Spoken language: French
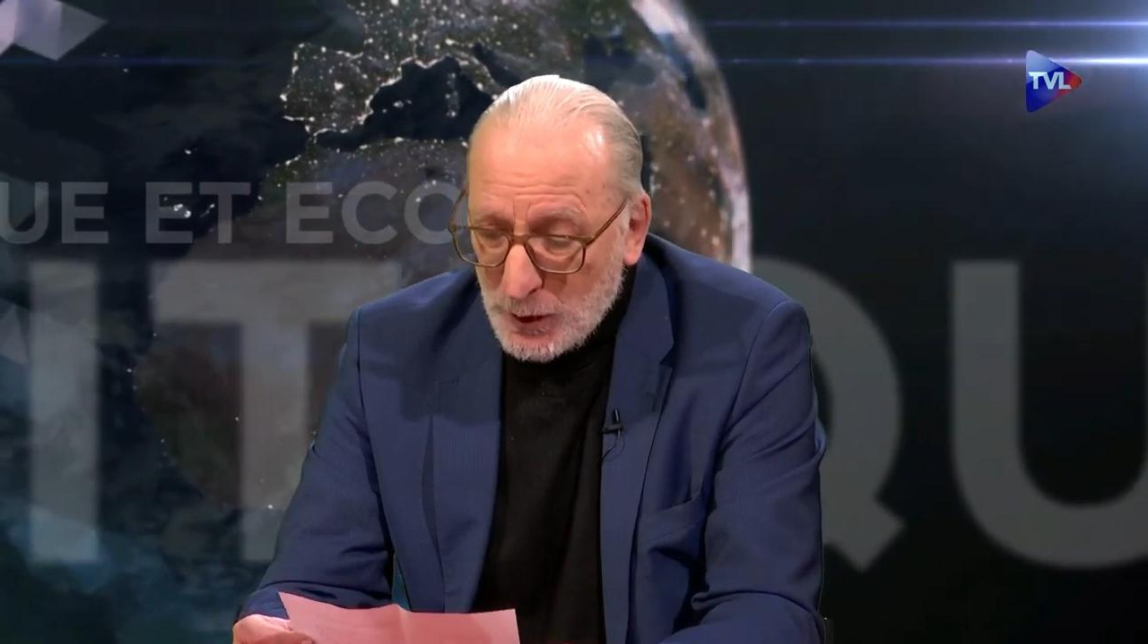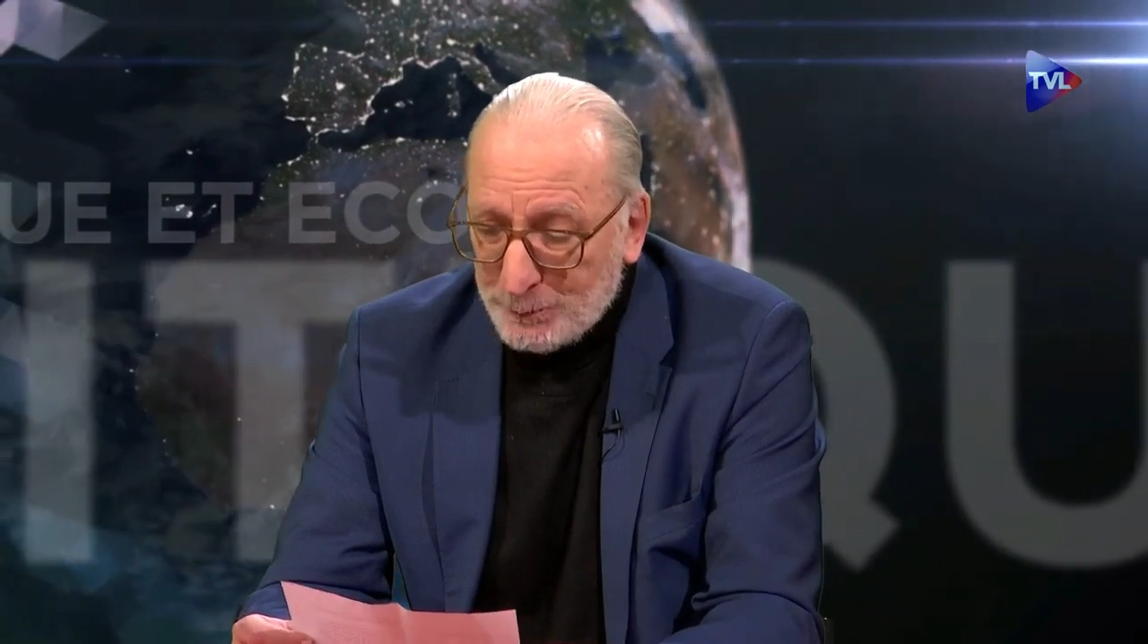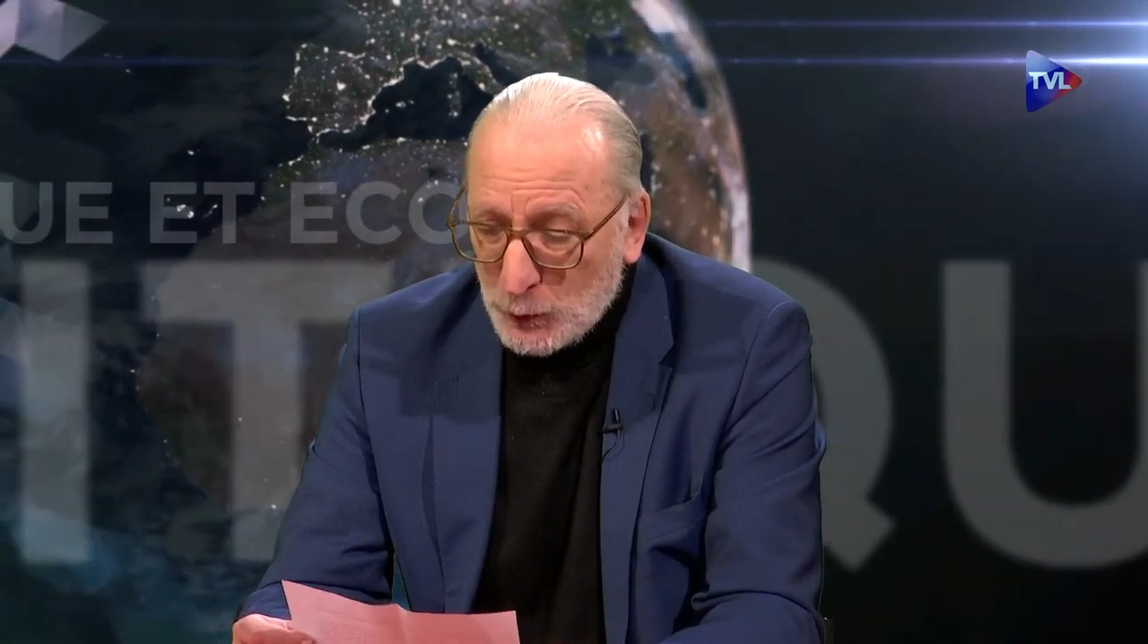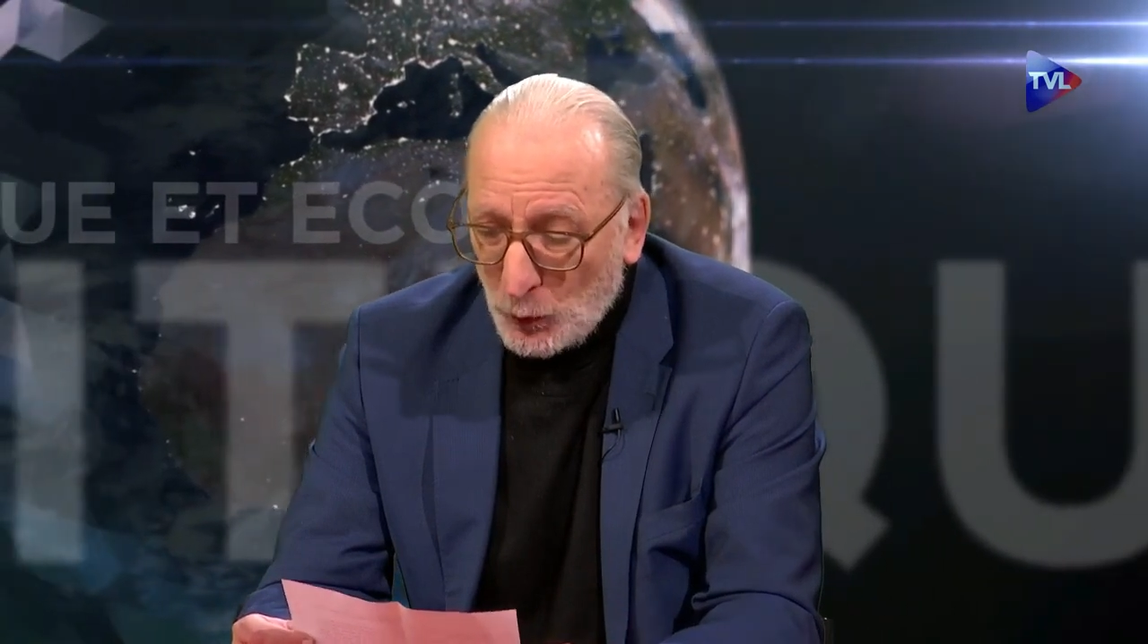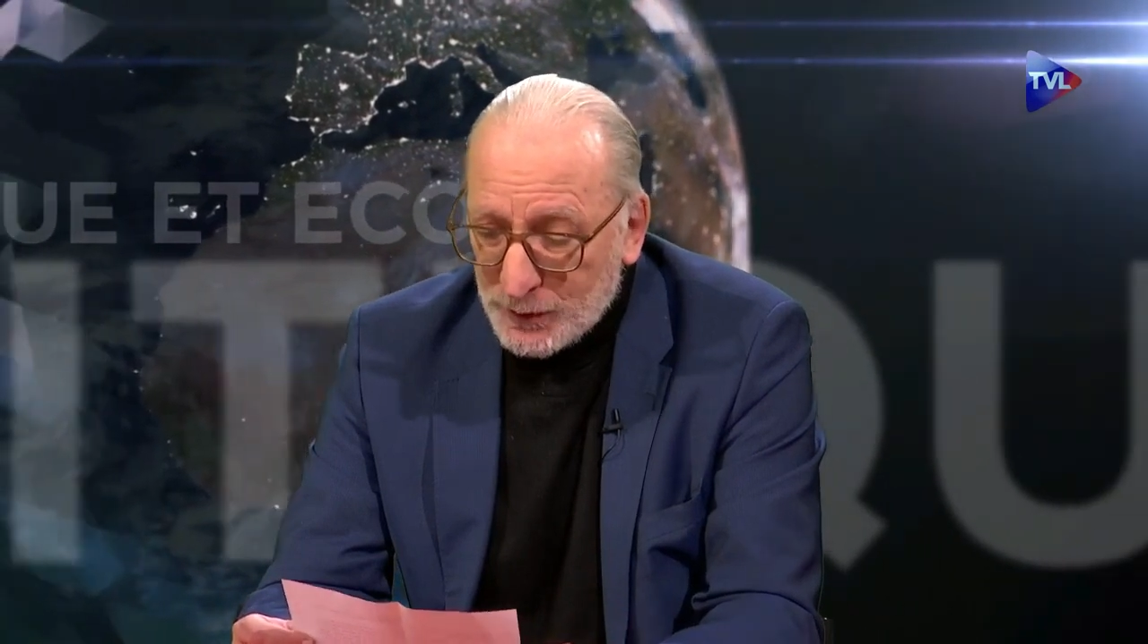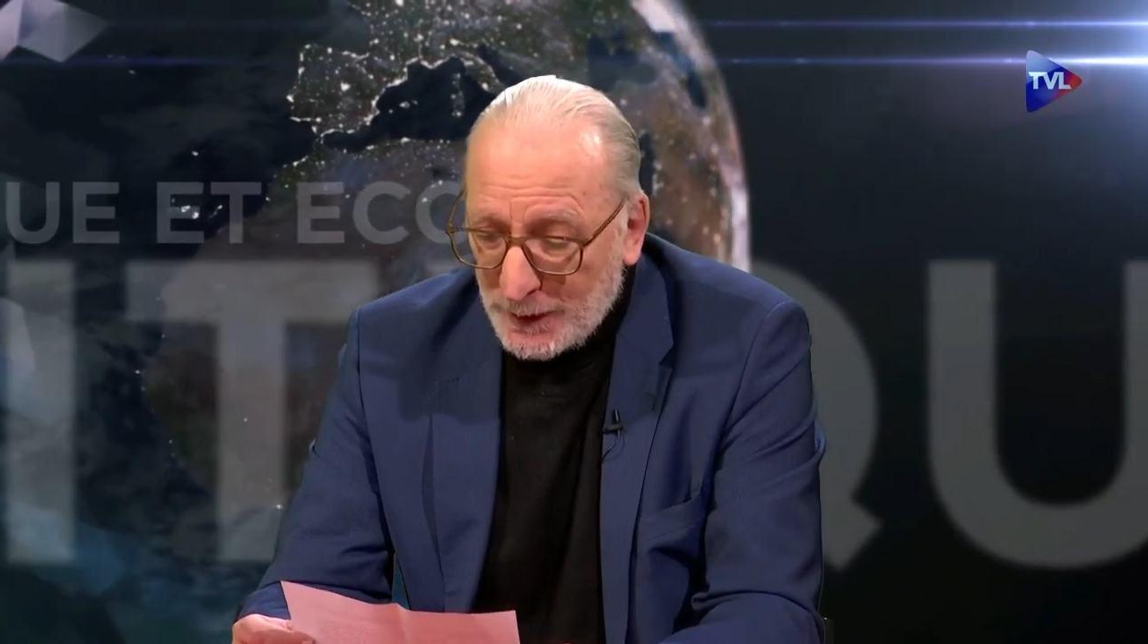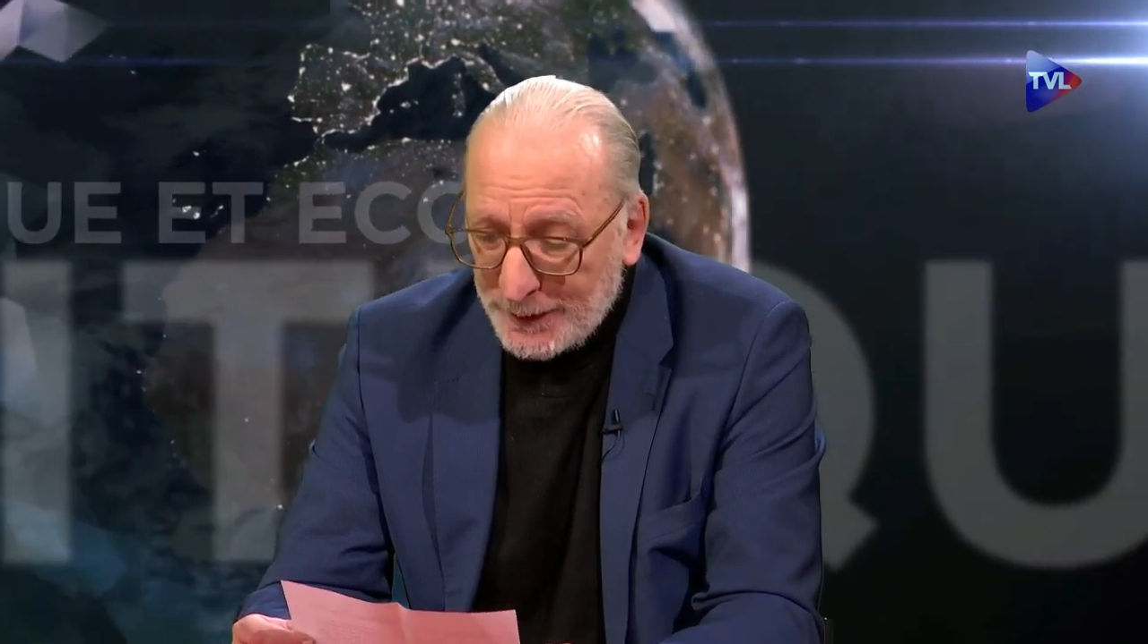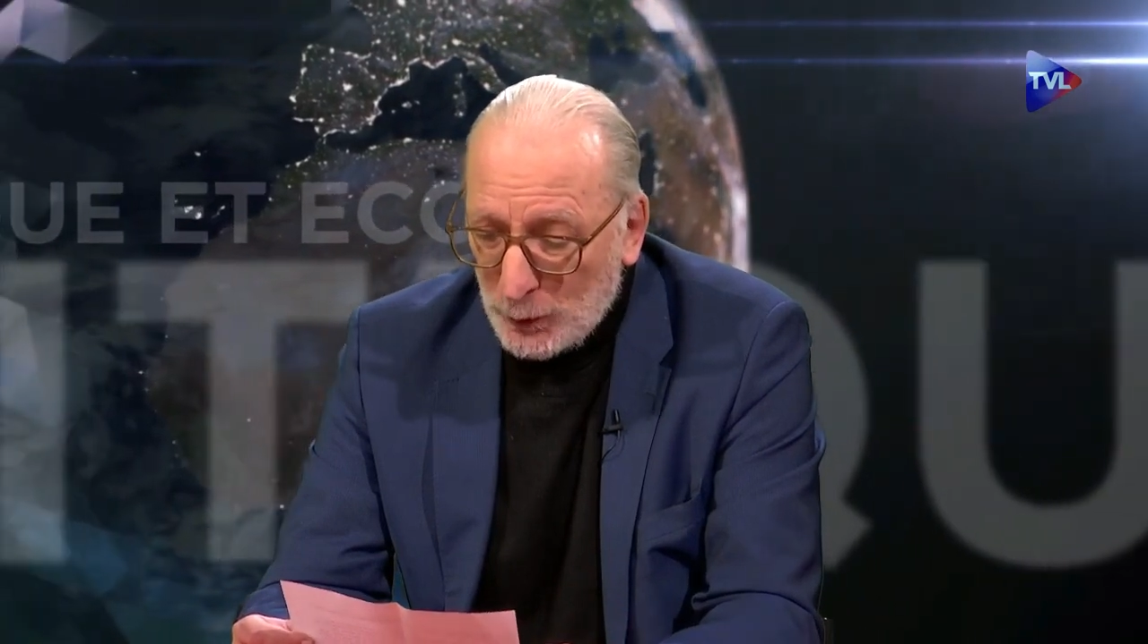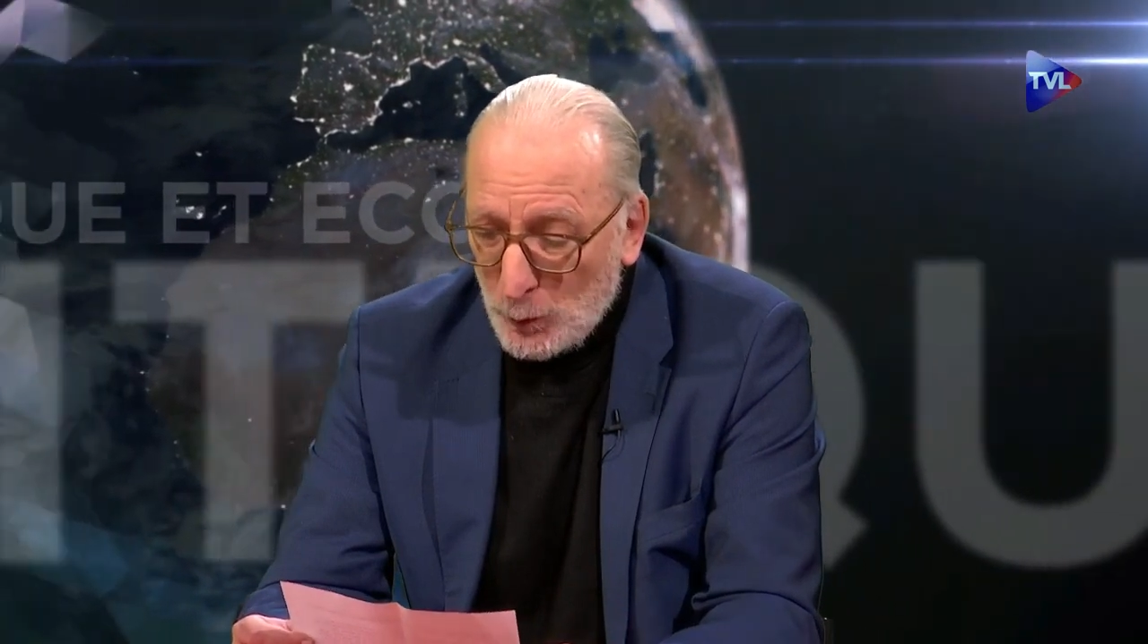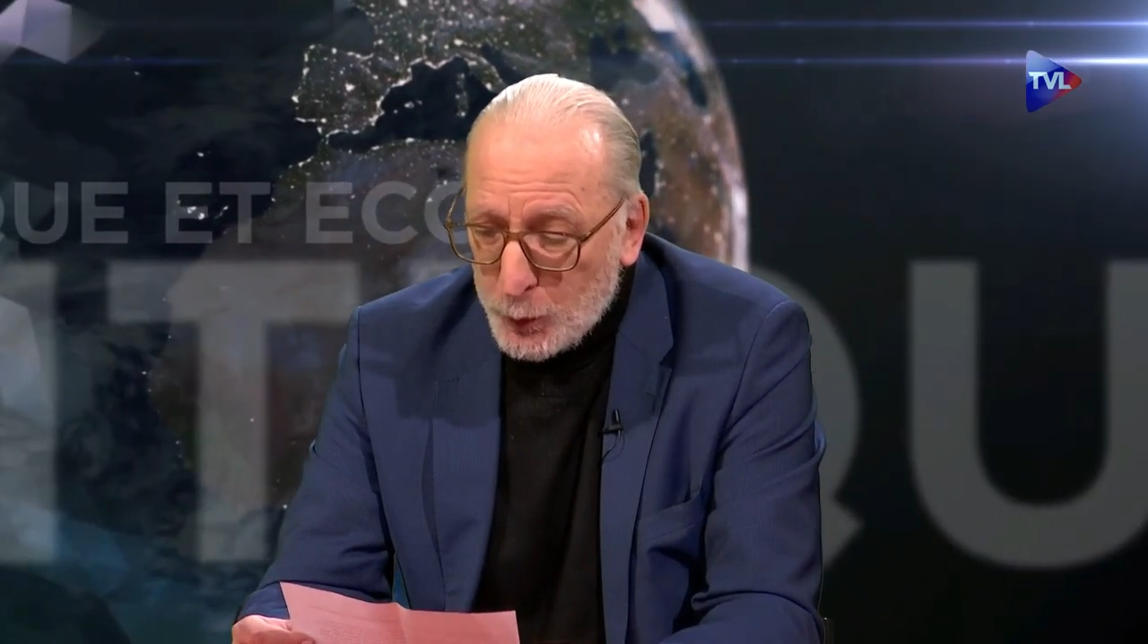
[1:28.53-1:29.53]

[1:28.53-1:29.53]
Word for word: J'ai consacré